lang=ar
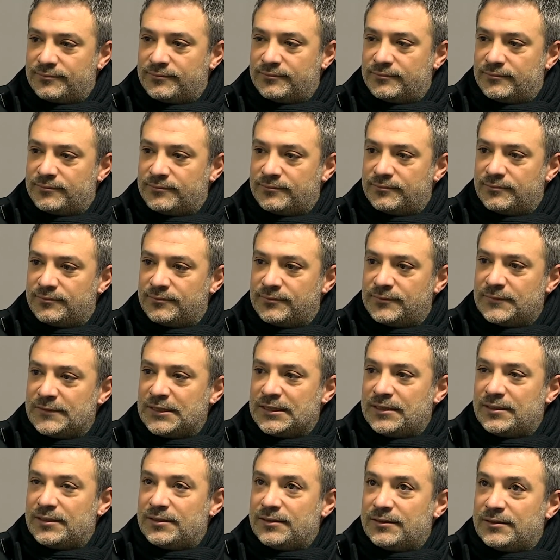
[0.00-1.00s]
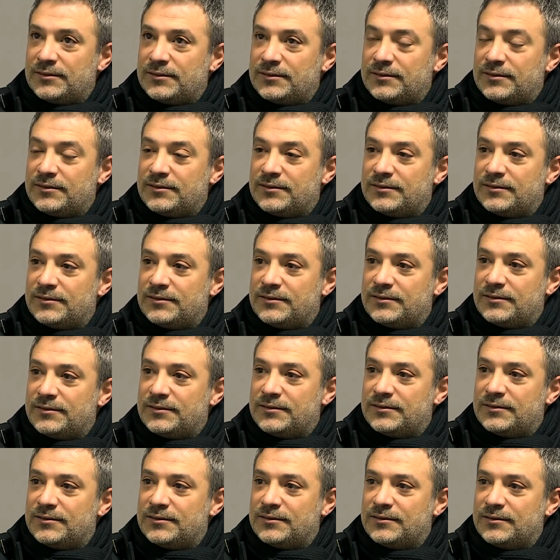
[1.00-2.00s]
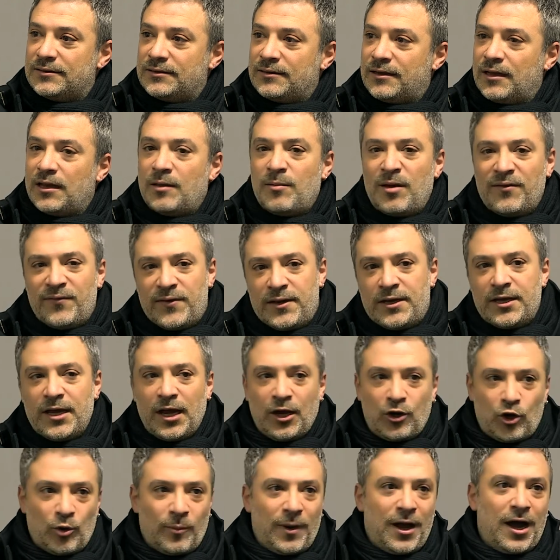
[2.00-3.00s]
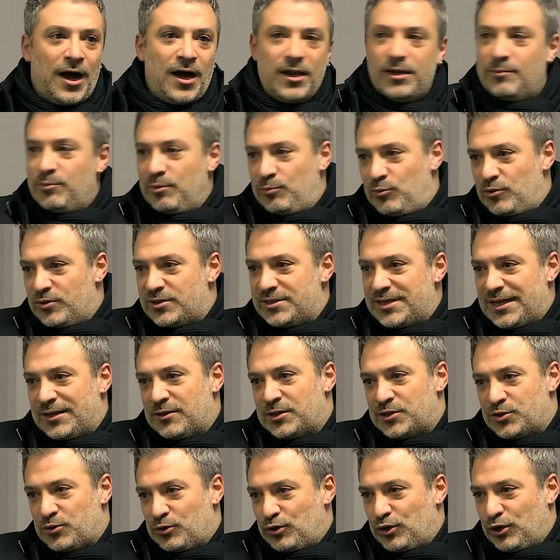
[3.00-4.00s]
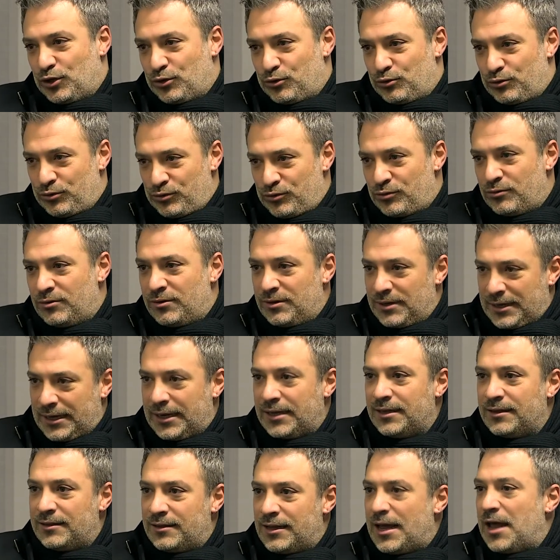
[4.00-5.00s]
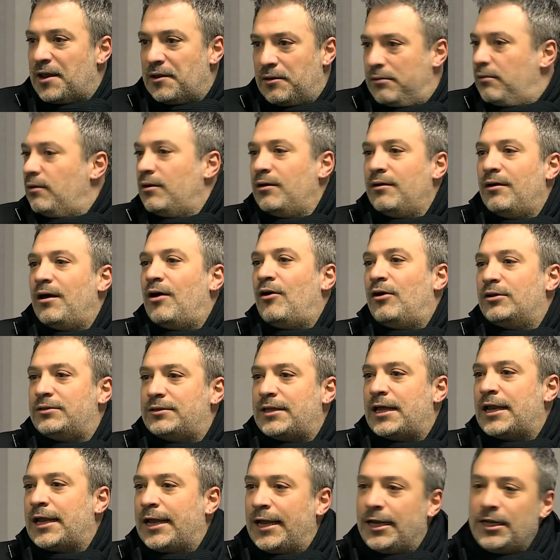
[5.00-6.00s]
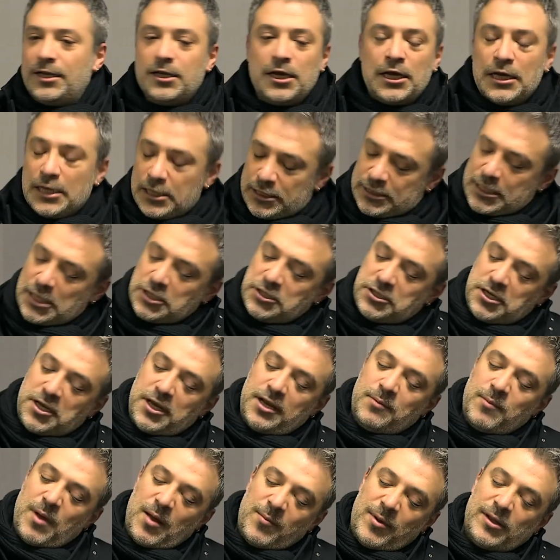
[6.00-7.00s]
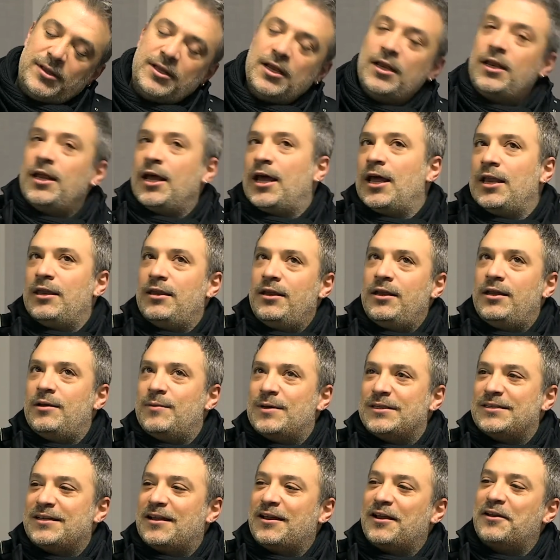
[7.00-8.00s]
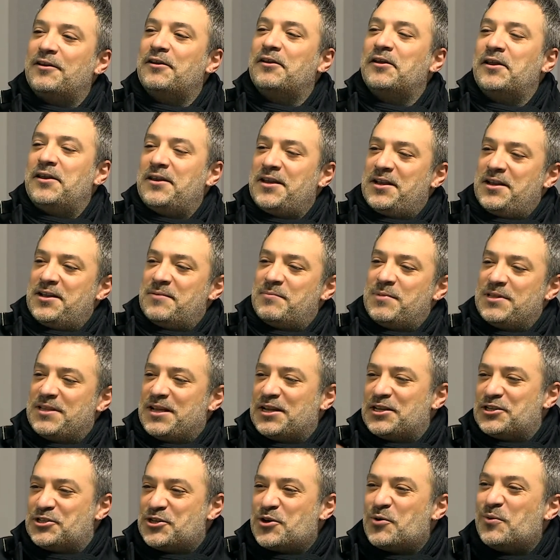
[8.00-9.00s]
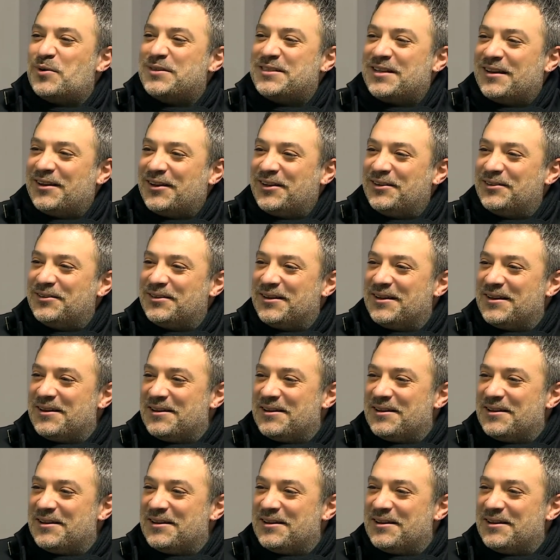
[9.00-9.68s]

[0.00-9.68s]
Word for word: كيف كانت مش اول ما بلشت السؤال التقليدي انا ما فيني احكي مع حالي بملك سيد الصوت حلو انه كنت غني اقعد ترغل سجلي الماما تقول لي غني لي مثلا لي بدنا نتجوز على العيد